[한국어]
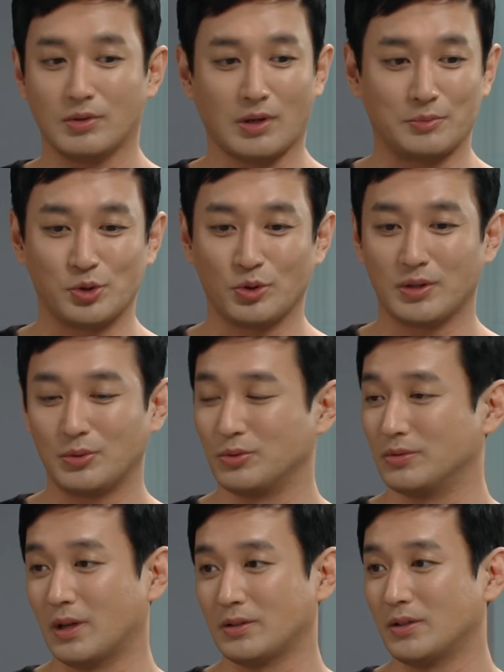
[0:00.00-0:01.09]

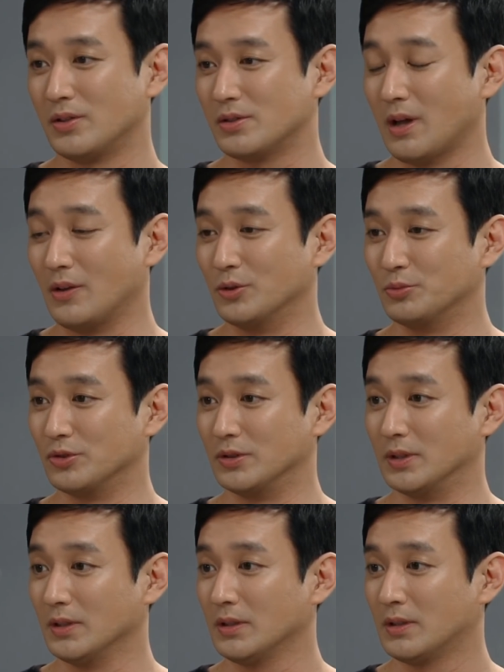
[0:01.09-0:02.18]
감정이라고는 나타내질 않는
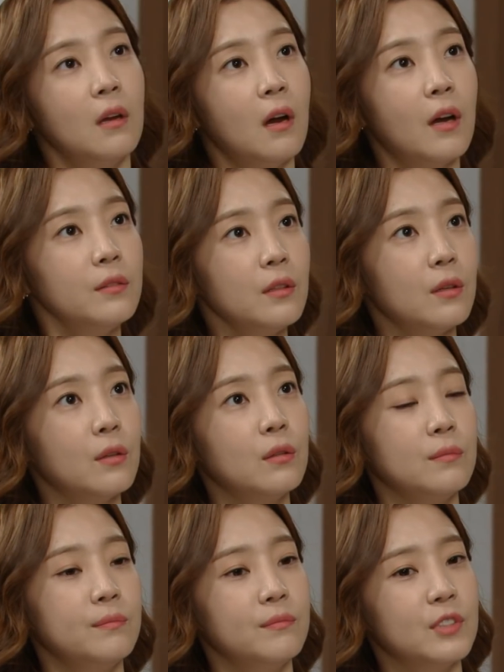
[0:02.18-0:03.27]
분인데.
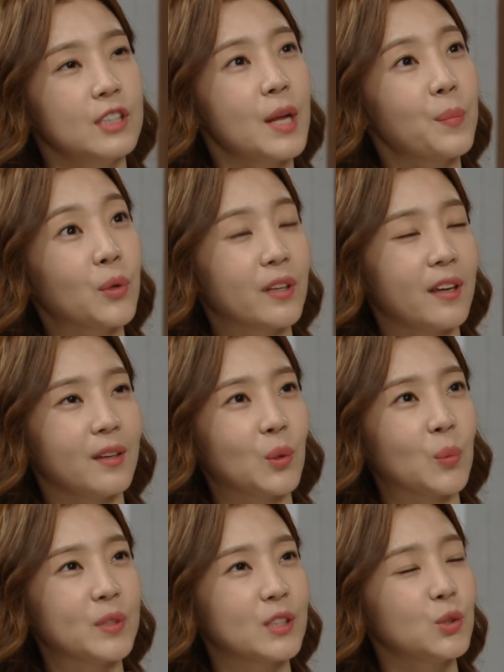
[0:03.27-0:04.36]
아니에요. 지난번에
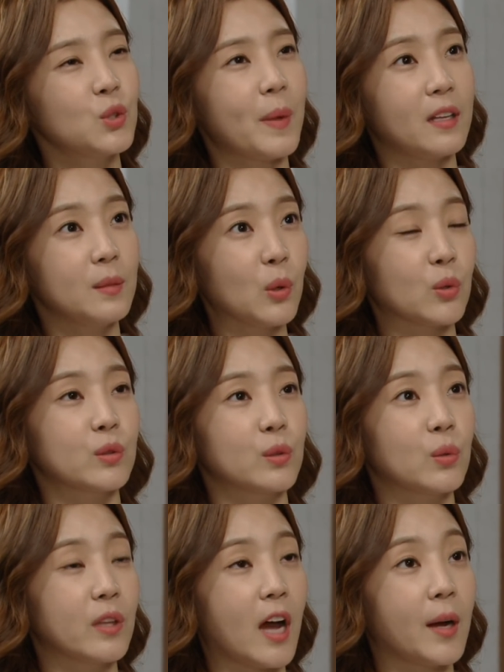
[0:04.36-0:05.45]
동빈 씨 술 많이 먹고
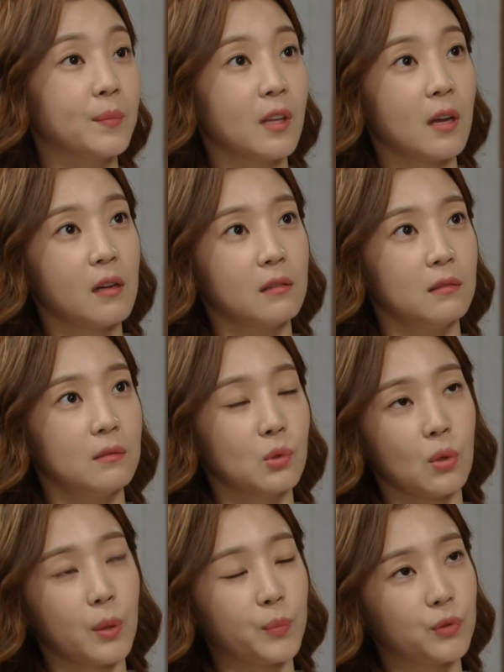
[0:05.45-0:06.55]
들어온 다음 날
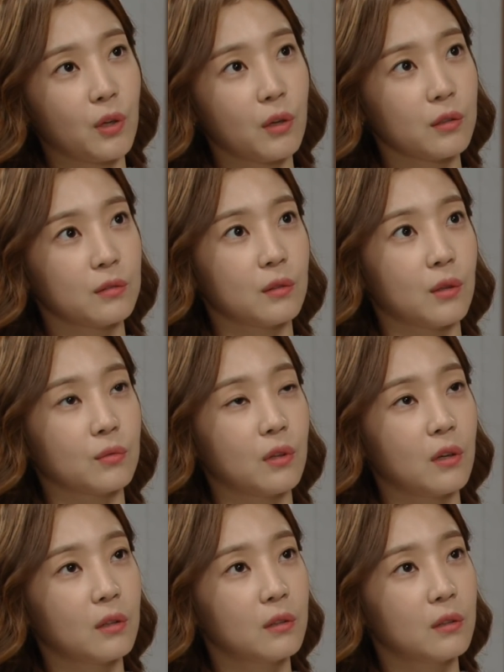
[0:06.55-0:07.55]
저한테 부탁하시더라고요.